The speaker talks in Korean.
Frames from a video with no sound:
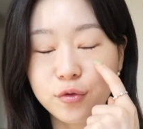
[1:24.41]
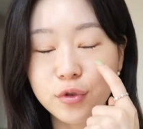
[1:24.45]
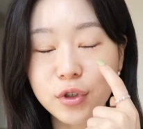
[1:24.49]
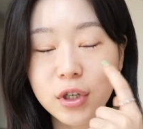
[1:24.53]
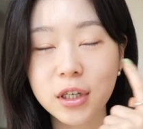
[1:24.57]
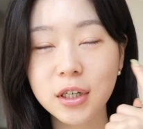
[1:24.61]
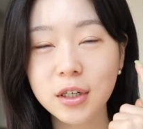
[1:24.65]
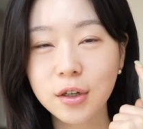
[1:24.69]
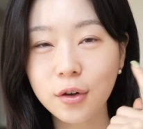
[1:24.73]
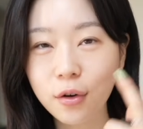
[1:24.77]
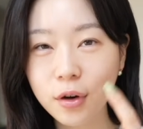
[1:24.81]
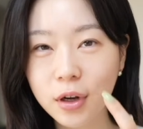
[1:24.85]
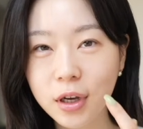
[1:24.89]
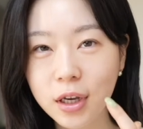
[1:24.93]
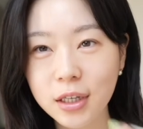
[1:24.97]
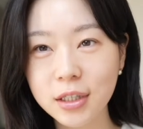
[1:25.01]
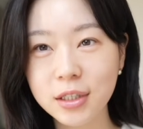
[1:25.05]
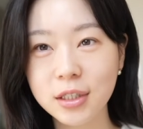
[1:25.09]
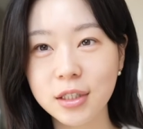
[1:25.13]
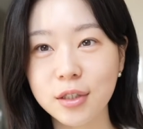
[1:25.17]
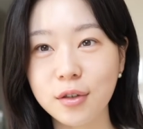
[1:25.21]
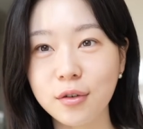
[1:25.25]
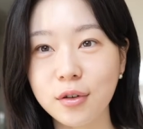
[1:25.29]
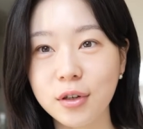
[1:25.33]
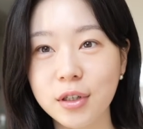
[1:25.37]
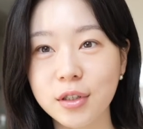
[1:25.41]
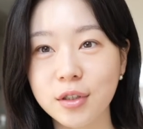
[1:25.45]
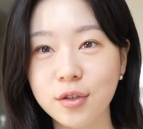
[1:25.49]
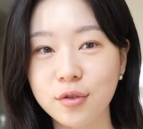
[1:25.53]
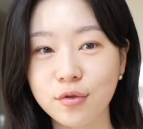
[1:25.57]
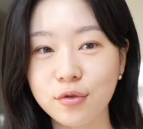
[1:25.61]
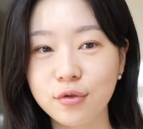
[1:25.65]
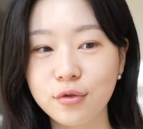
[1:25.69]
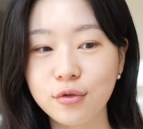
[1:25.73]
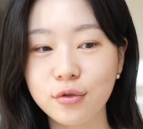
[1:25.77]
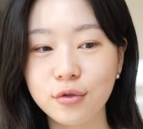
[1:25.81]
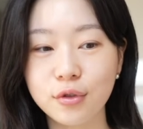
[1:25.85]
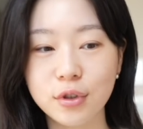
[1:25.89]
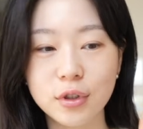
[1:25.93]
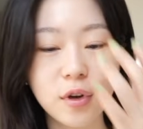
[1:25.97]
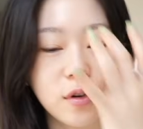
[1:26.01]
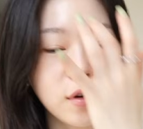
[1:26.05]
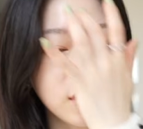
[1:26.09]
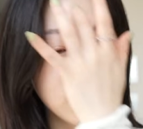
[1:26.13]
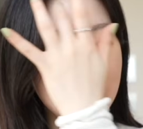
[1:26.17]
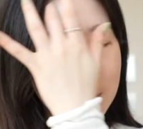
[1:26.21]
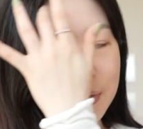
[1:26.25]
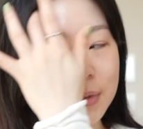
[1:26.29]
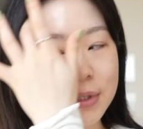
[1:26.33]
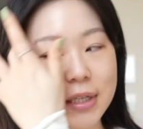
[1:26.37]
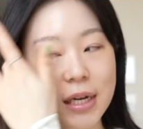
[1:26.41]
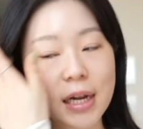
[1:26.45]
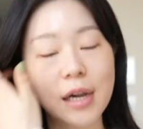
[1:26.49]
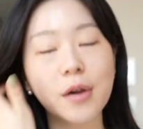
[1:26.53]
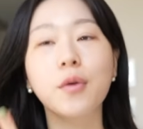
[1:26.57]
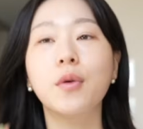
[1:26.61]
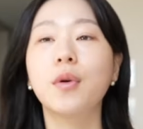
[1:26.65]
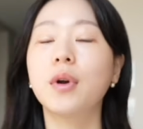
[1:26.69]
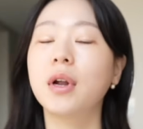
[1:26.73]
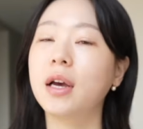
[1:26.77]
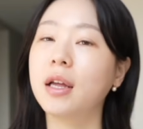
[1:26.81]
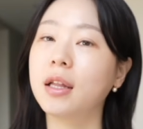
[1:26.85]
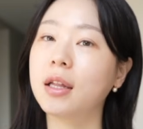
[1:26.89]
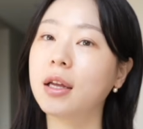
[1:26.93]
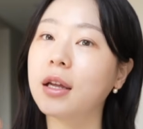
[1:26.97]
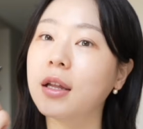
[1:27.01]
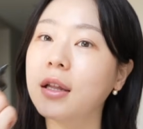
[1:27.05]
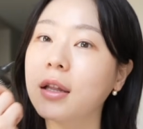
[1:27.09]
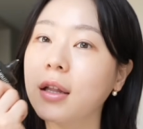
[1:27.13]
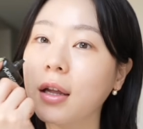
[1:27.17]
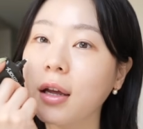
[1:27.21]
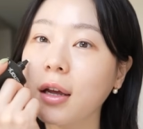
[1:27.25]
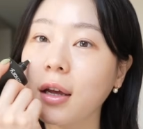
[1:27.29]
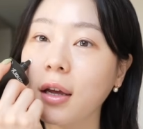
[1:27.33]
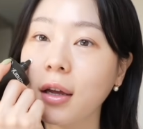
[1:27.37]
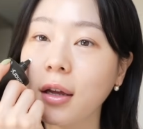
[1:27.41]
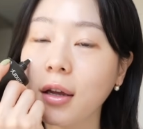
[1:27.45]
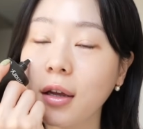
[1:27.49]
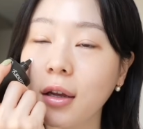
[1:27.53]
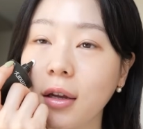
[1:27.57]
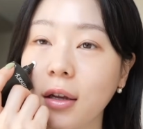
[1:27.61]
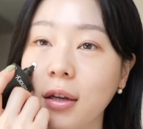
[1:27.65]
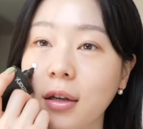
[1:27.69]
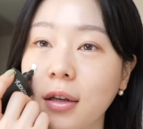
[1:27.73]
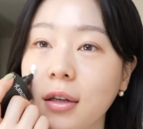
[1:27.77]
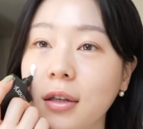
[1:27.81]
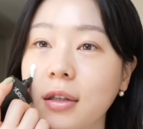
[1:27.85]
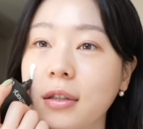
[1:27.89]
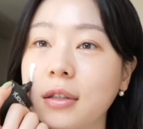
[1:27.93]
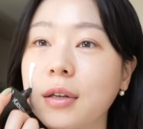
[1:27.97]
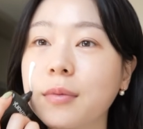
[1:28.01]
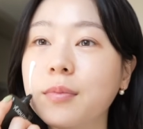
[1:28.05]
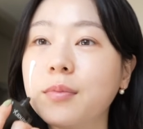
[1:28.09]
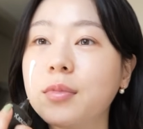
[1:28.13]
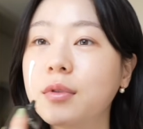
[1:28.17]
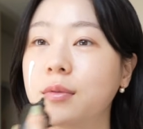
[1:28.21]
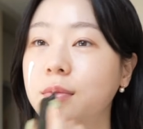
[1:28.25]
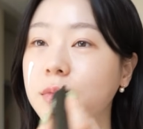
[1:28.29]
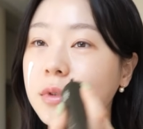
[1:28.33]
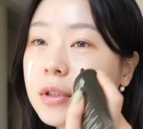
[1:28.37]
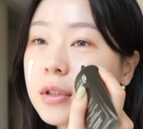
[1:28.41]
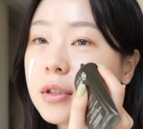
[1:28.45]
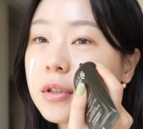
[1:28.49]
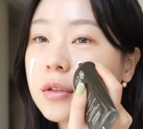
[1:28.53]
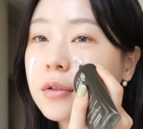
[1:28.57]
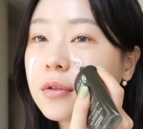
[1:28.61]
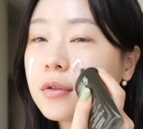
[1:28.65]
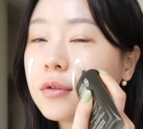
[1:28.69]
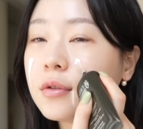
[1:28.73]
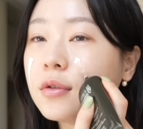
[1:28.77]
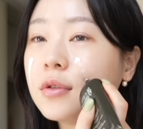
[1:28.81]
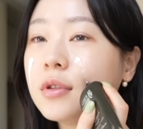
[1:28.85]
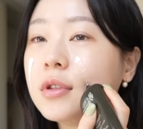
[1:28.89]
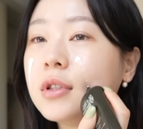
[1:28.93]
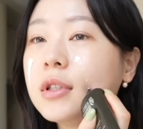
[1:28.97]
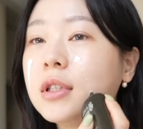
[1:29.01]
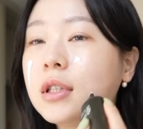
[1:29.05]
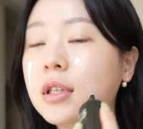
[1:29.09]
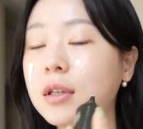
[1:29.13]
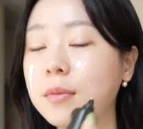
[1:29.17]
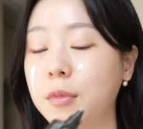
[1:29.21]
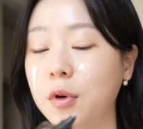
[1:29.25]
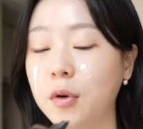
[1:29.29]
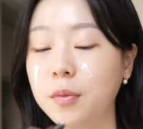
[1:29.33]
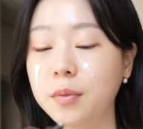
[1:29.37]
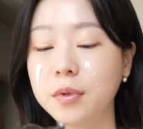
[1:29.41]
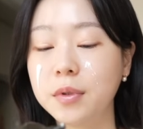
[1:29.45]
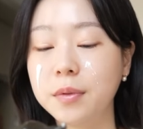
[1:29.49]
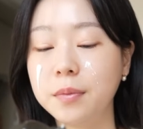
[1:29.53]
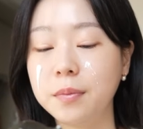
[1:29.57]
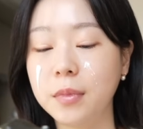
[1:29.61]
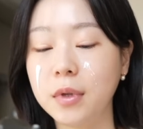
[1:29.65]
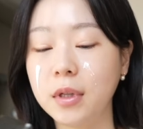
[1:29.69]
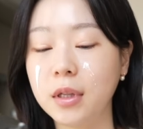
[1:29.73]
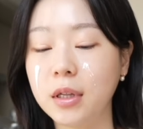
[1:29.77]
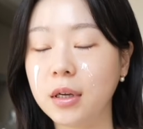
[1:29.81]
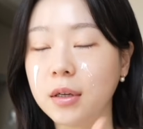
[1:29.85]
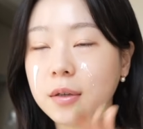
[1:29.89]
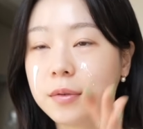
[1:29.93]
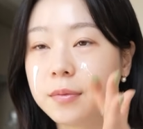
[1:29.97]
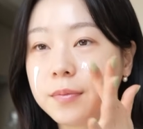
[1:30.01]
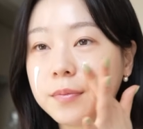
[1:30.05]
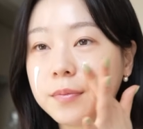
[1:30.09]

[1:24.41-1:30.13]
눈이 그렇게 시려가지고 선크림을 잘 골라야 되는데 이 제품은 눈 시림이 없습니다.